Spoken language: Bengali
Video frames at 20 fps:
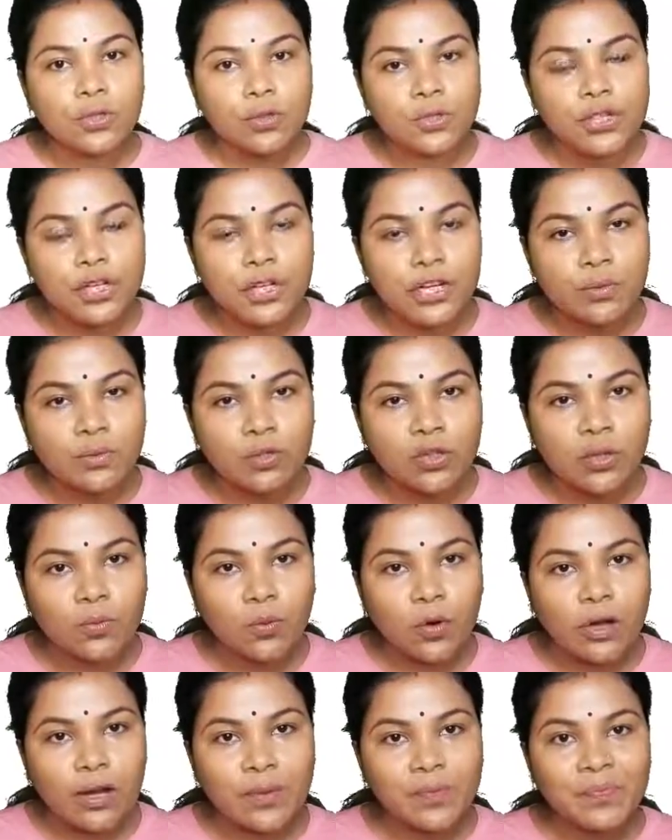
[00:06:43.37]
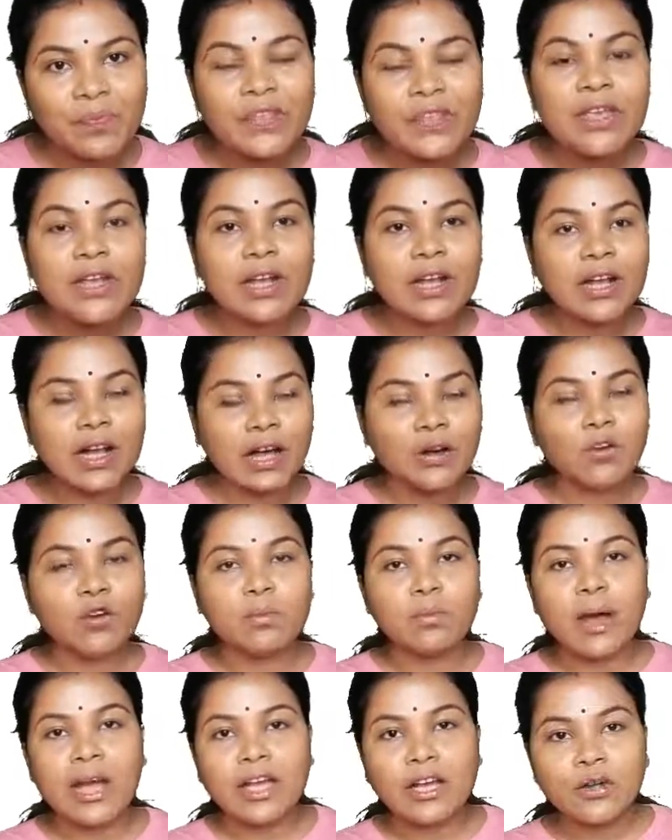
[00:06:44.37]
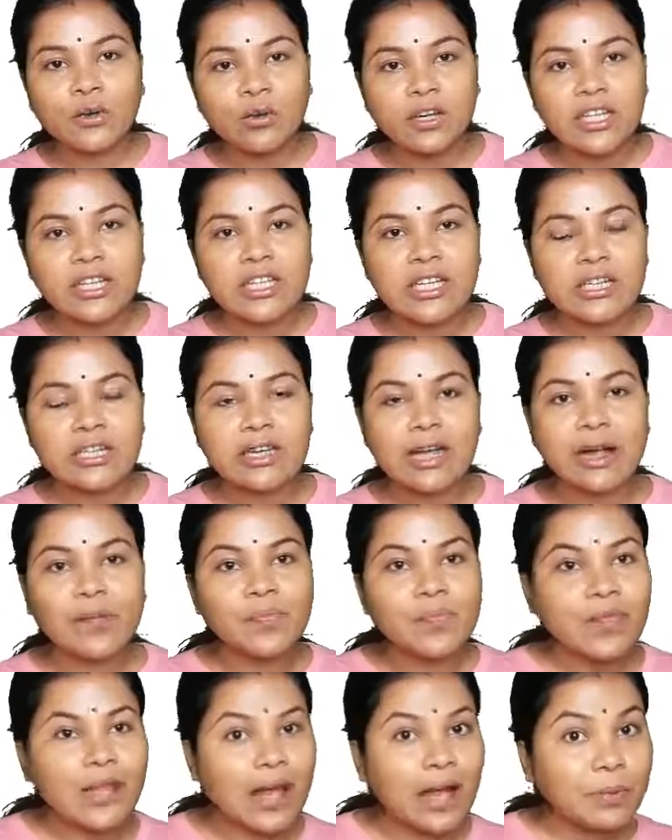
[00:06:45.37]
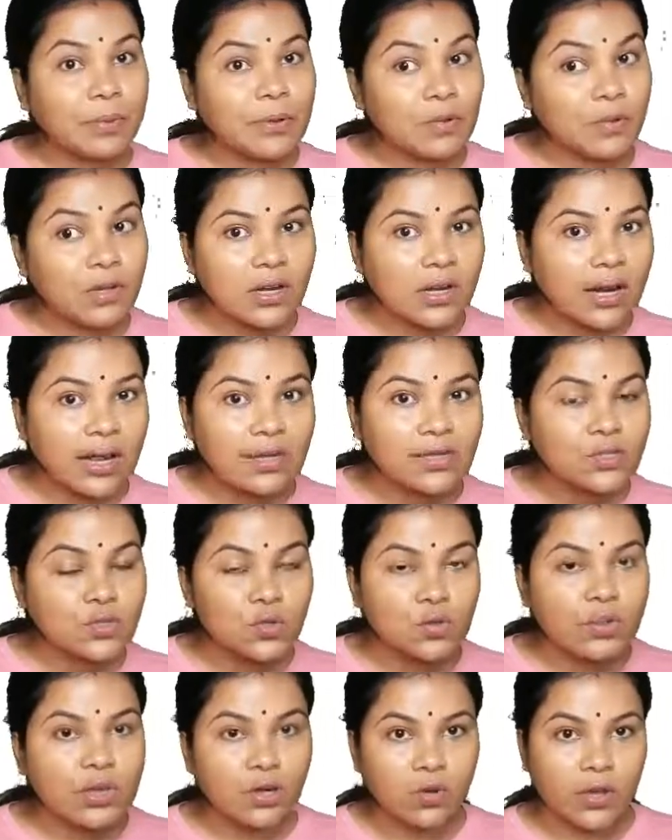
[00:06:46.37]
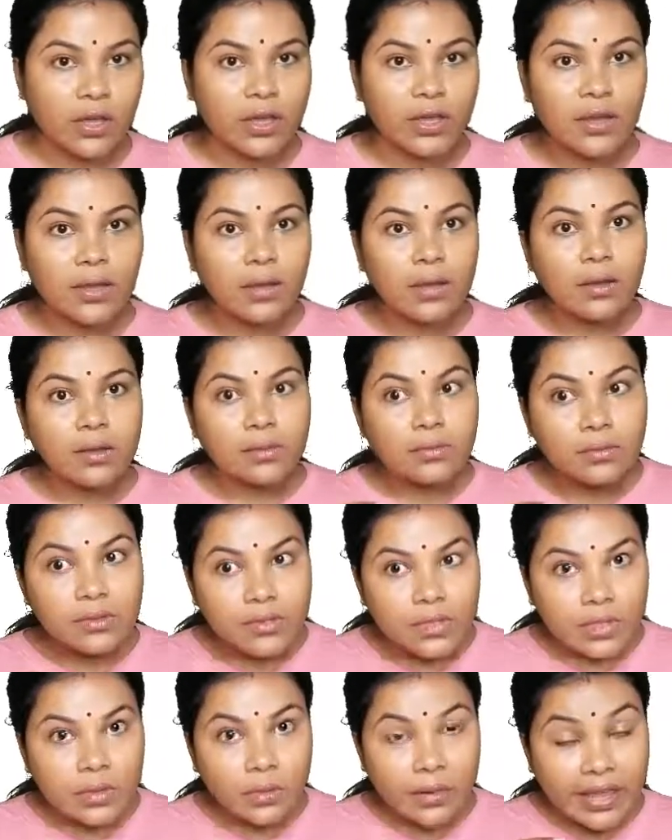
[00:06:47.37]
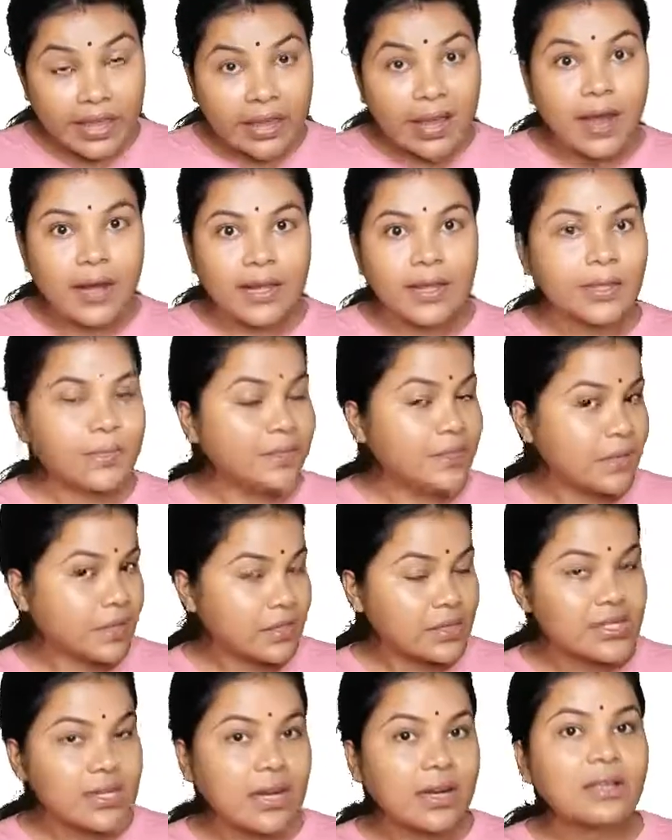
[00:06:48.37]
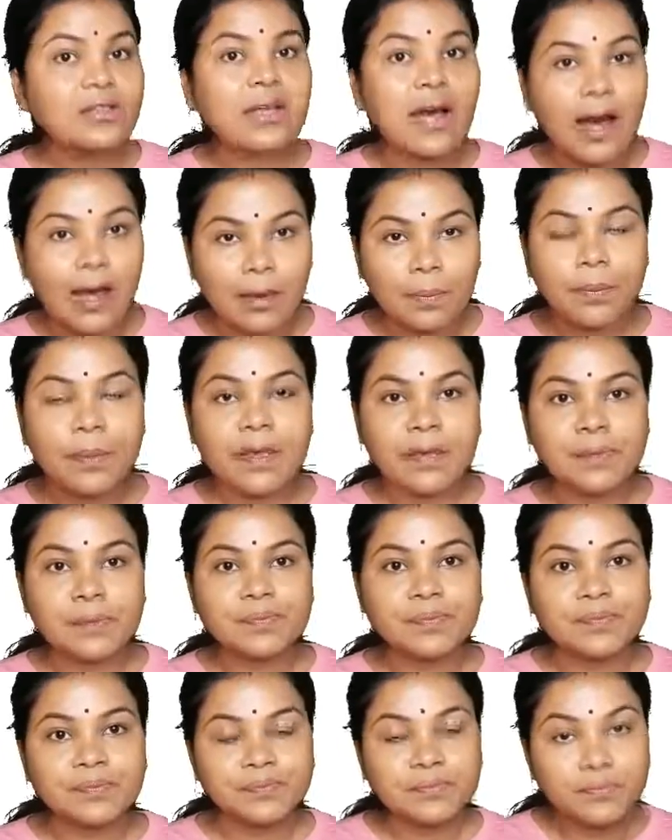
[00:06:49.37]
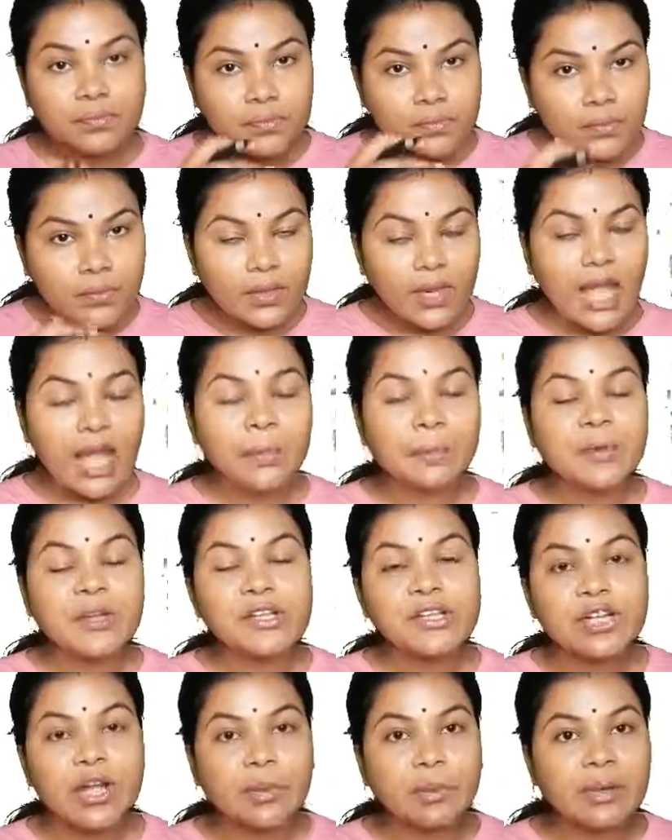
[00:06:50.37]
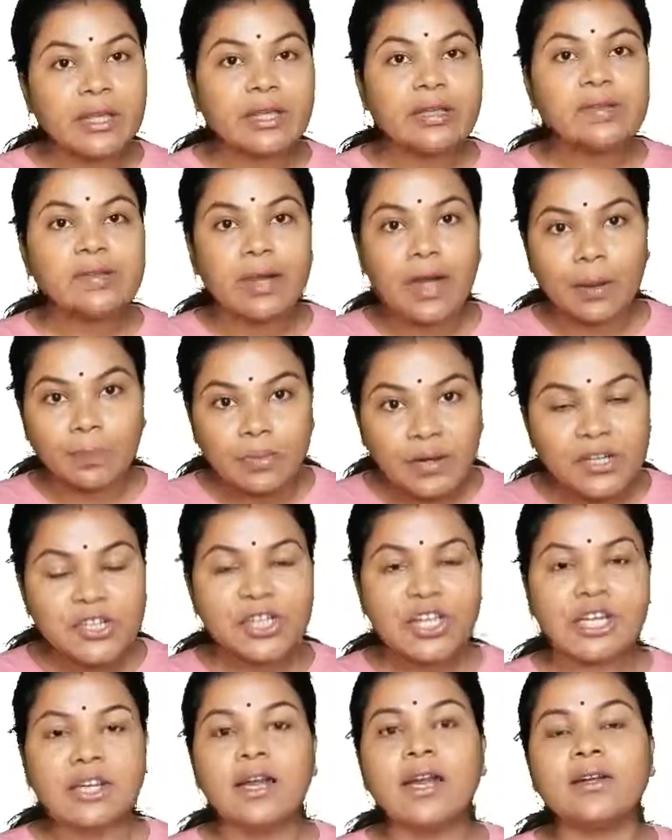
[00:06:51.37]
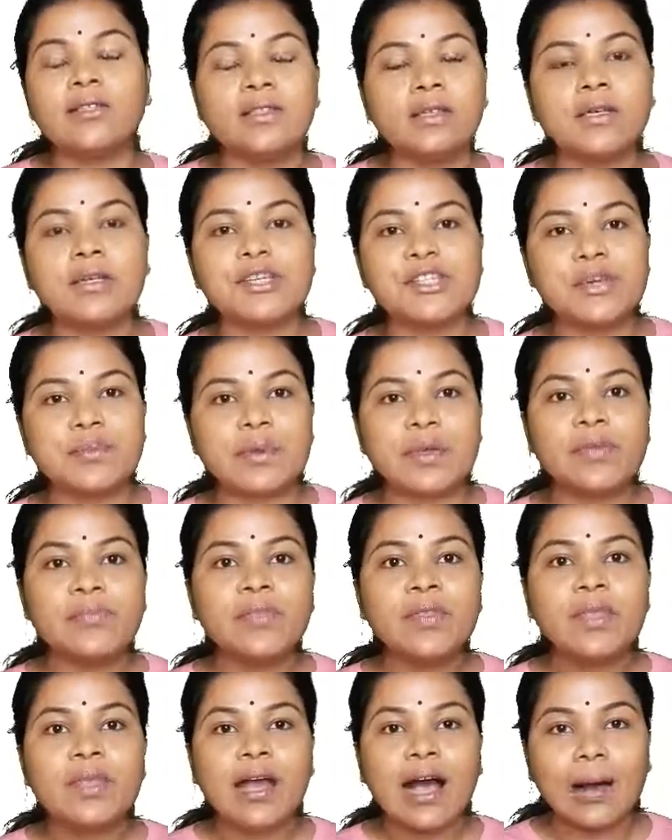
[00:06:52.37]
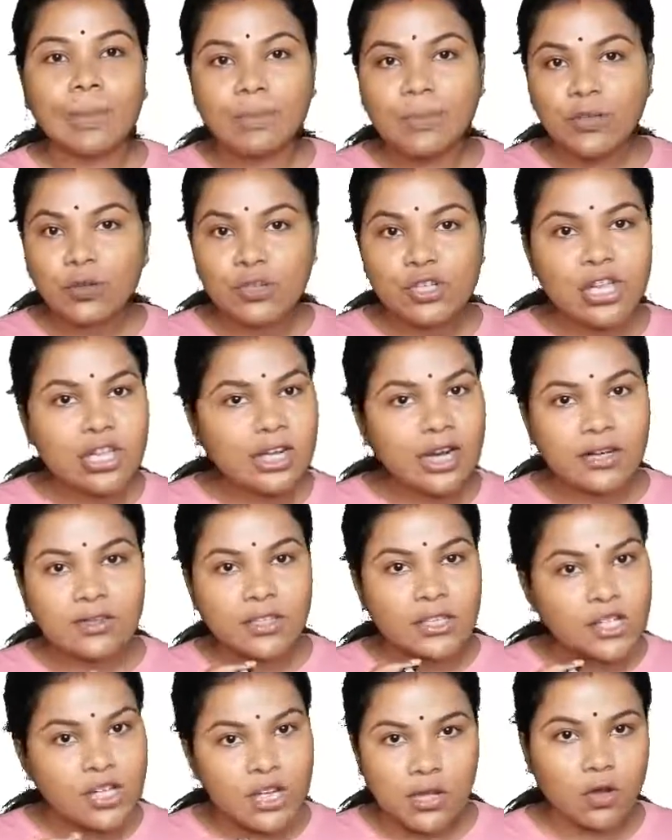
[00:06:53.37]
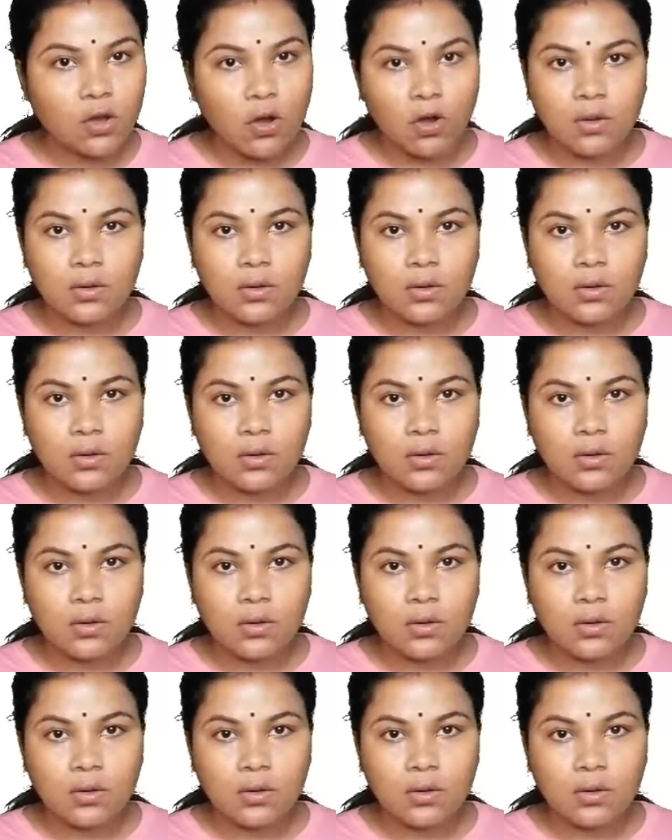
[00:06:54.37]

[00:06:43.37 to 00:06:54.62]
শ্রেণীর মধ্যে বললাম কারণ মাইক্রো টিচিংটা আপনি ওই ক্লাসরুমে নয় এখানে যারা থাকবে আপনার সামনে আপনার শিক্ষার্থী হিসেবে আপনি তো শিক্ষার্থী শিক্ষক